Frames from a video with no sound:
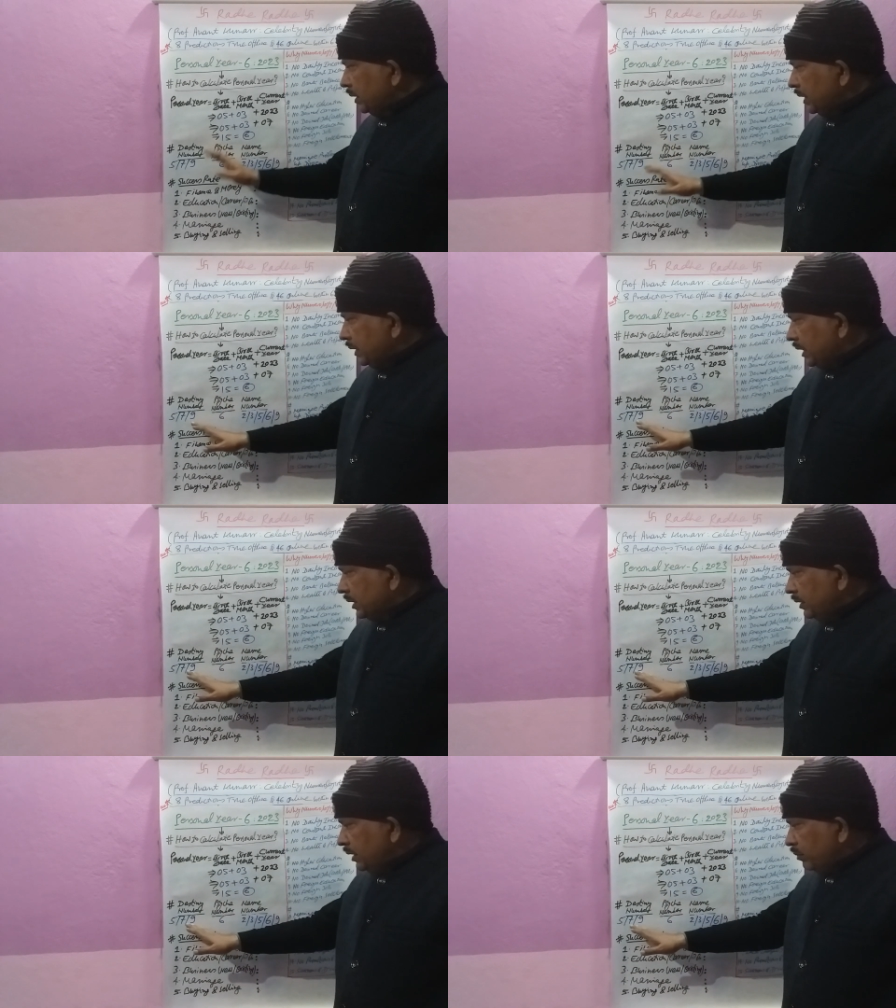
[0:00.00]
दें
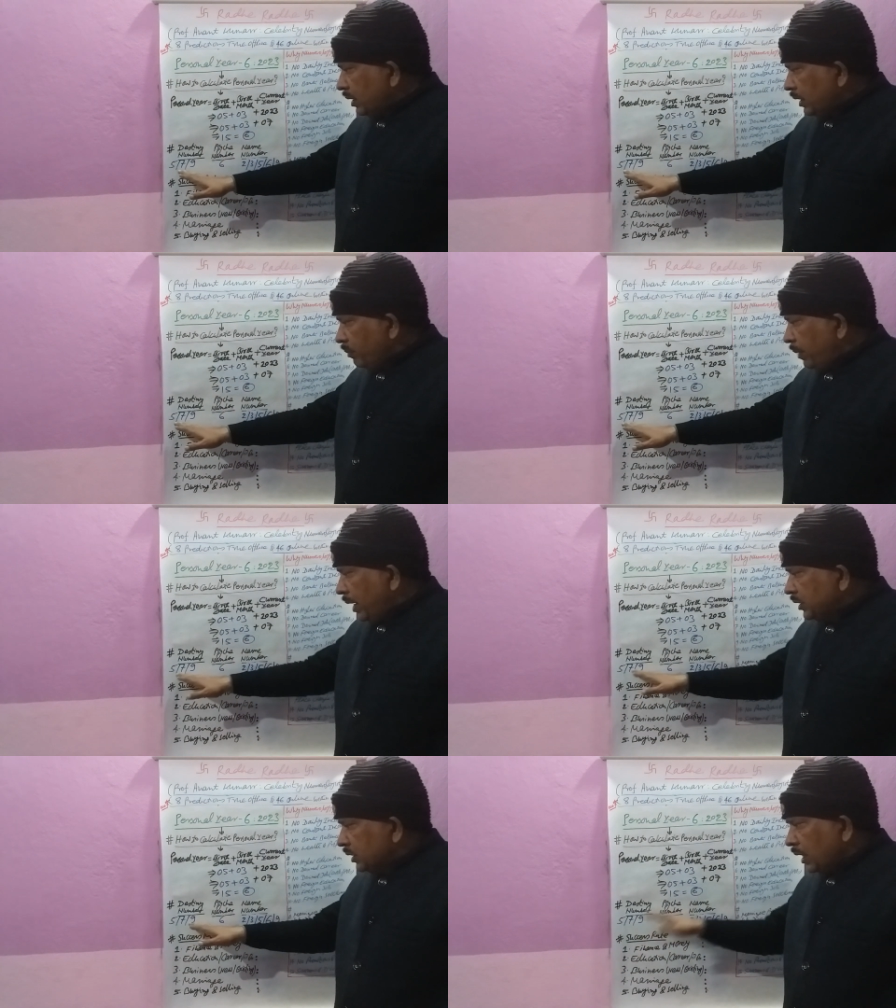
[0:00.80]
डेस्टिन नंबर अगर
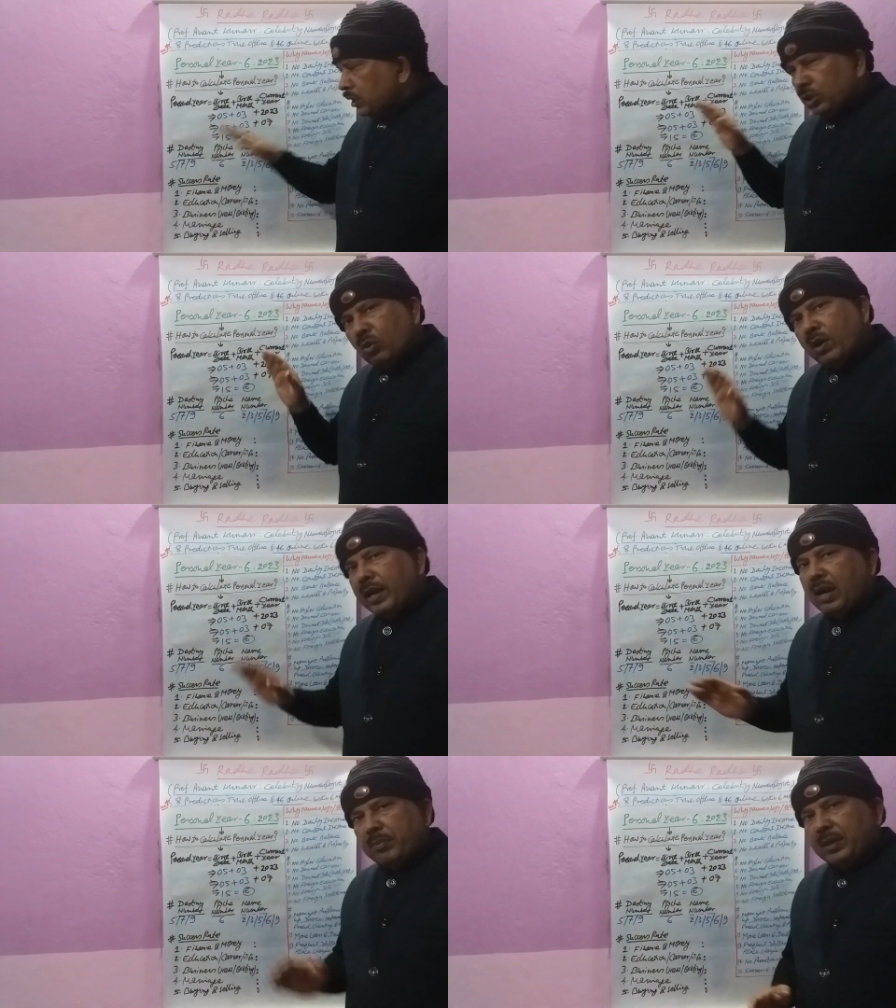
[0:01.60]
पाँच सात नौ
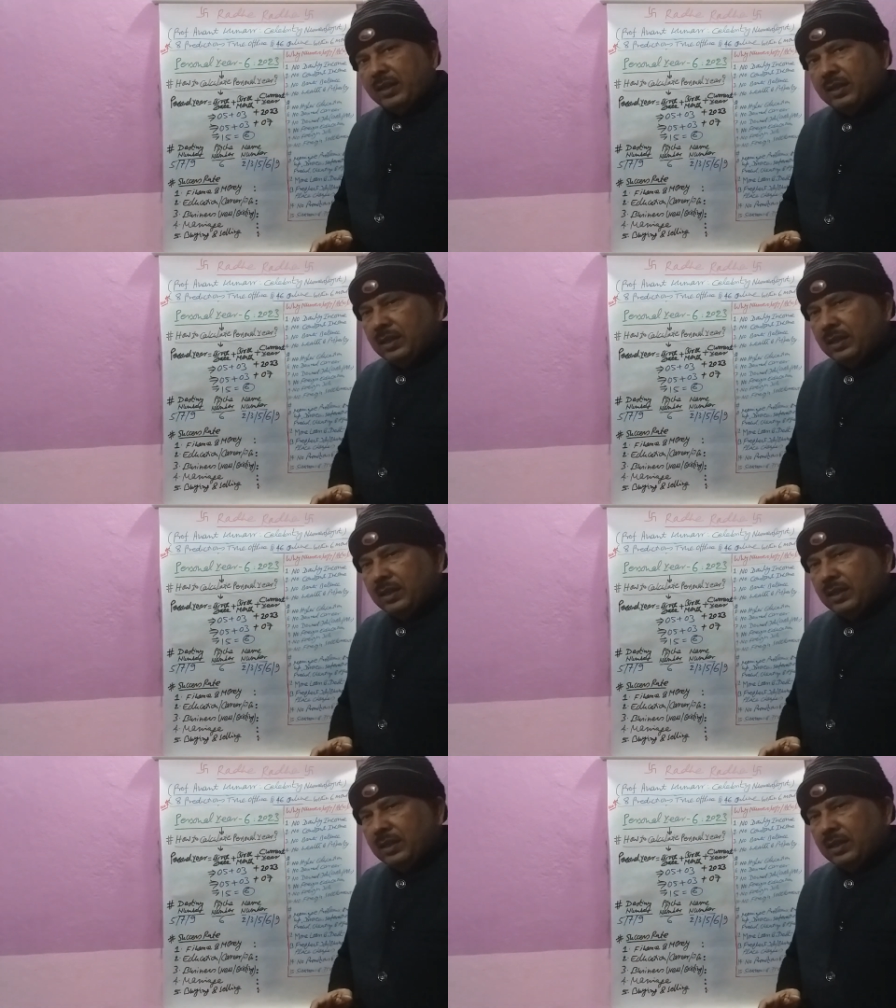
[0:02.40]
है आपका